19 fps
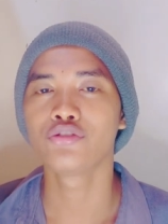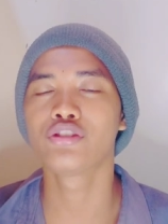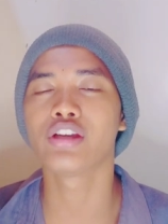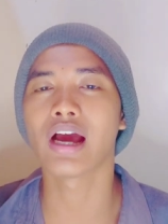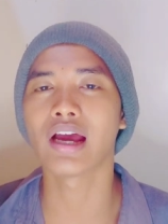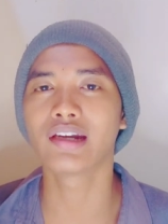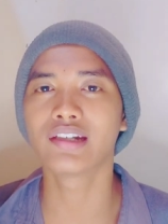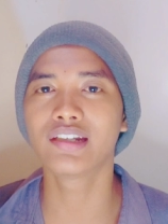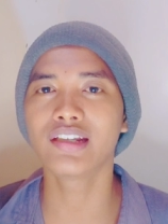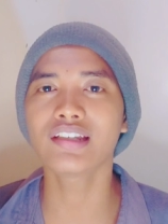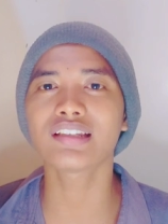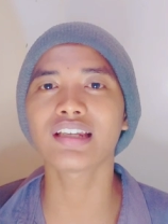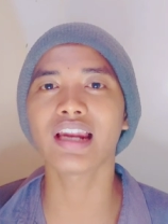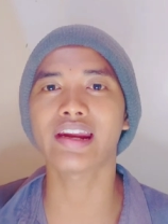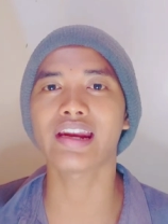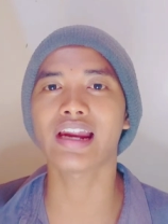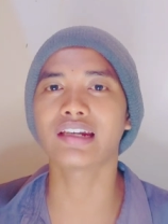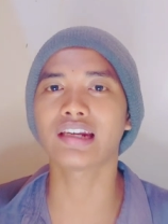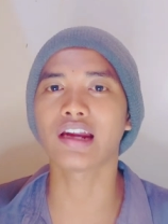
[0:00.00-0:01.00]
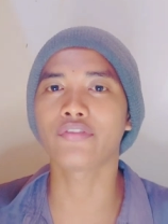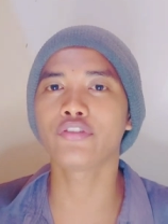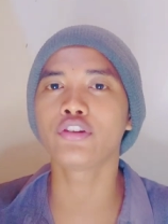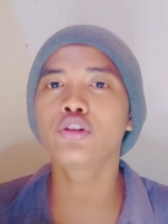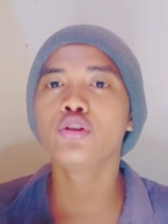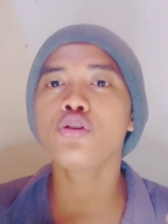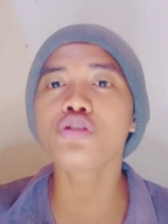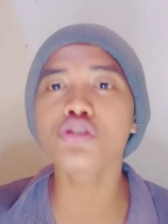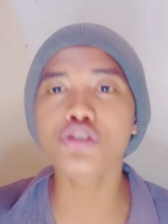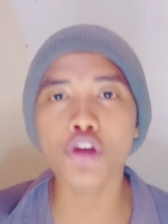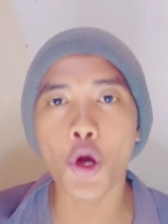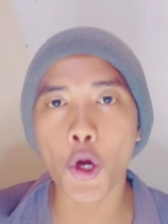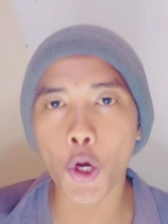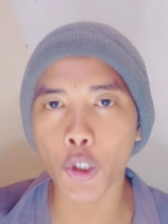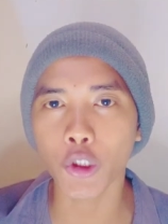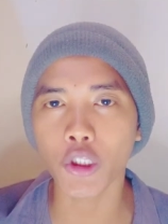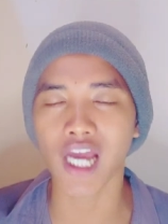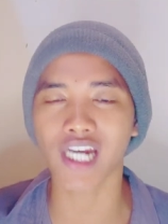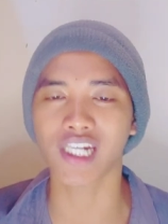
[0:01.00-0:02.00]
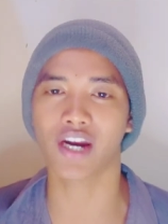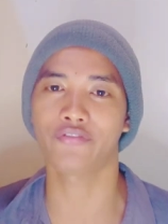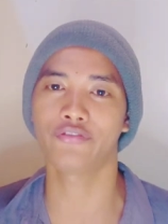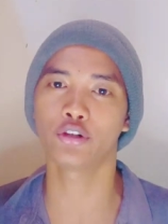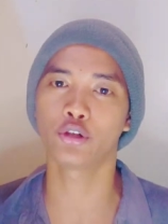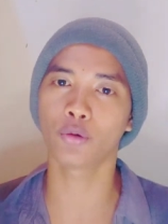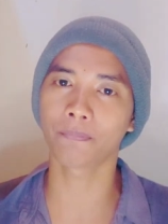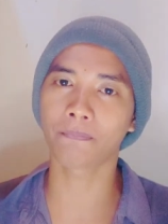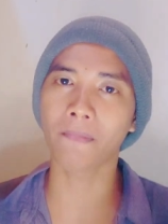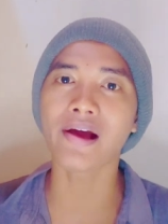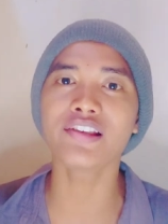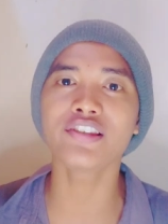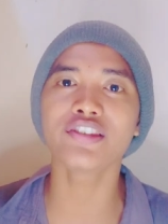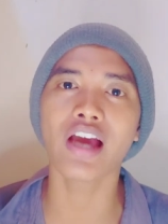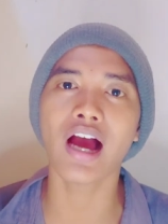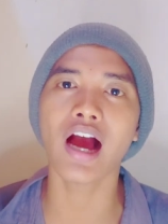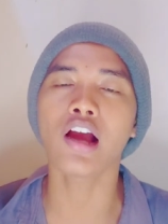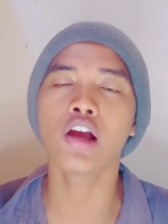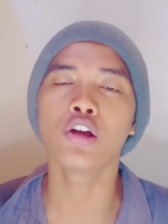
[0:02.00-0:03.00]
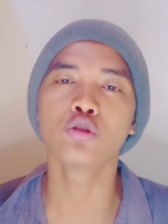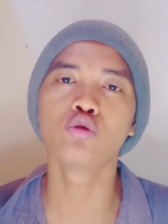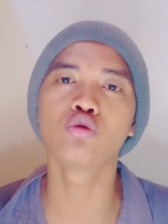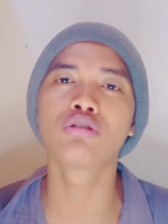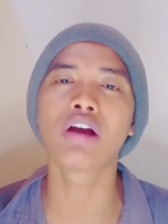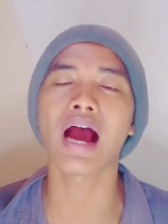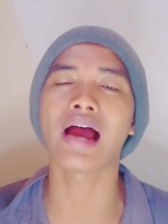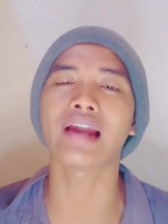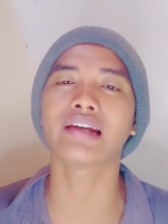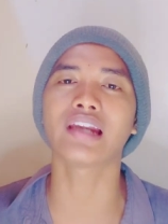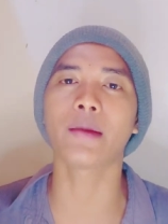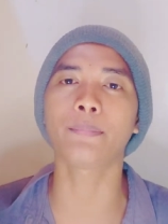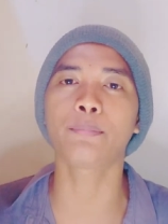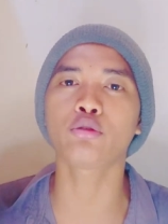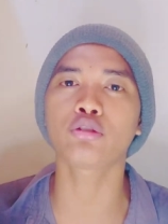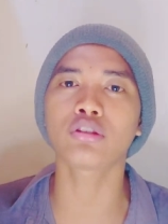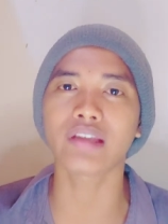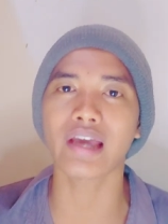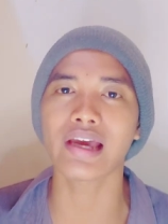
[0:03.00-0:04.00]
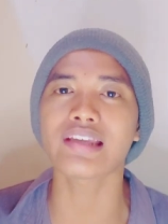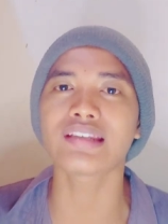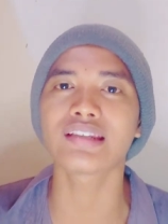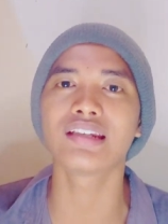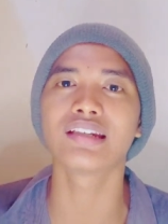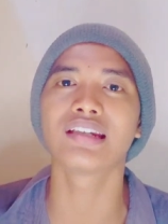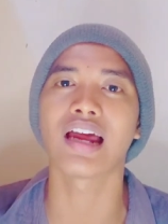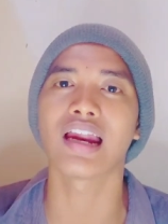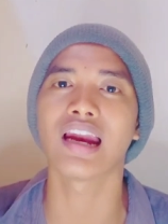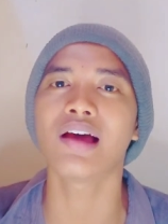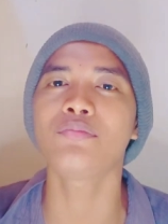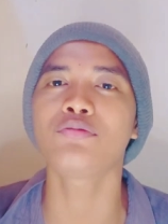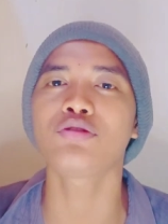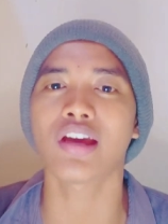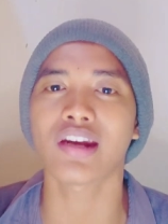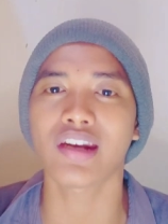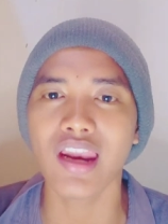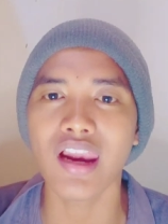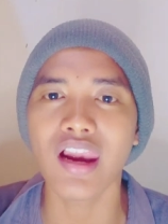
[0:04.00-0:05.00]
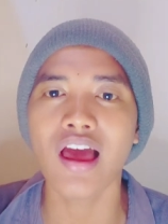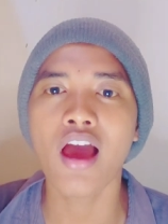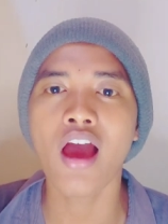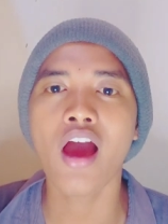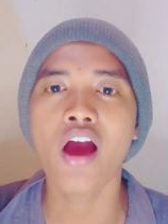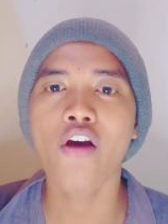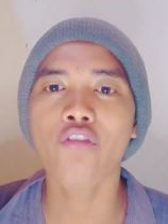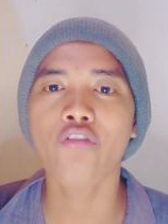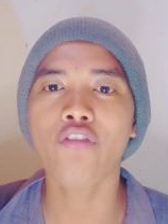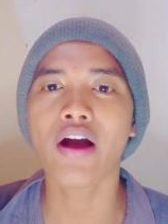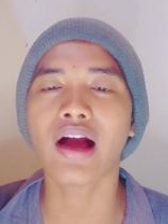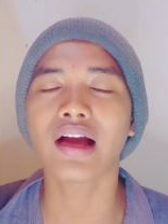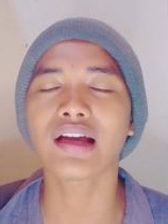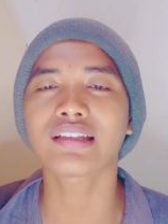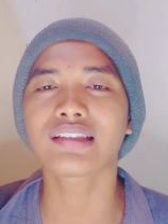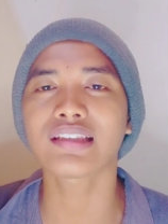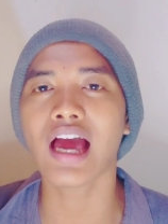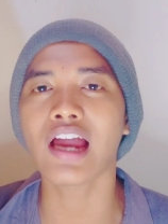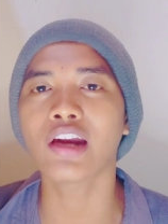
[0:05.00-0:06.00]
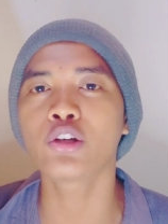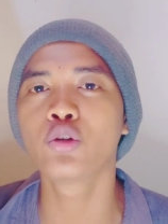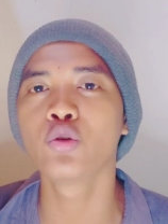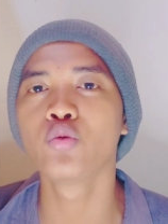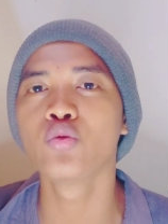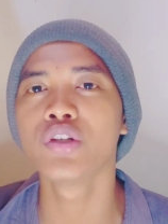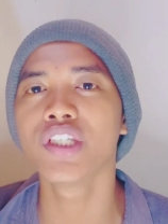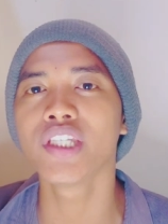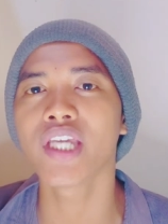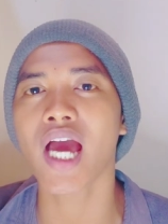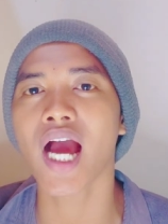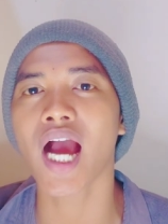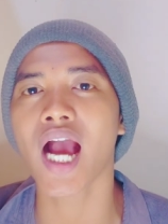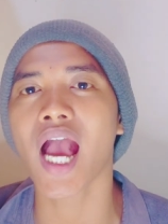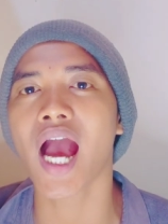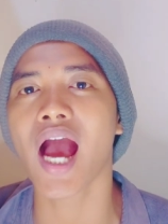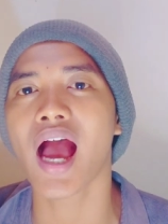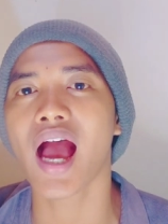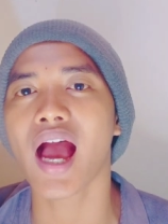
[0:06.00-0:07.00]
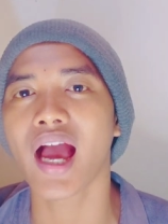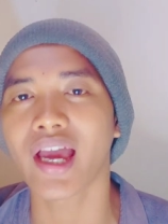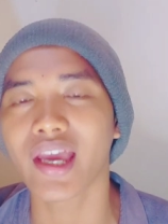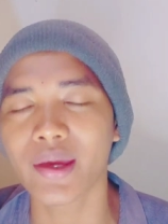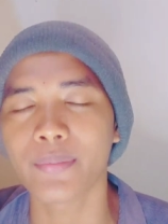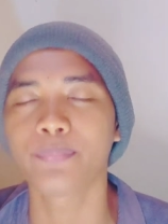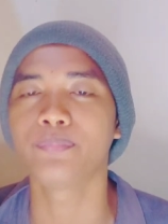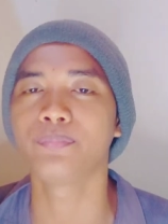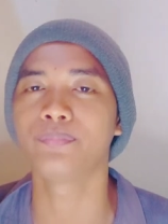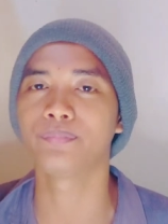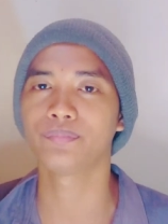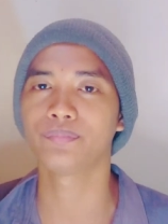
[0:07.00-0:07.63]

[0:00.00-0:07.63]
Jadi selain ada video short, ada video panjang, juga ada podcast di dalam channel Fakta Dunia Gaib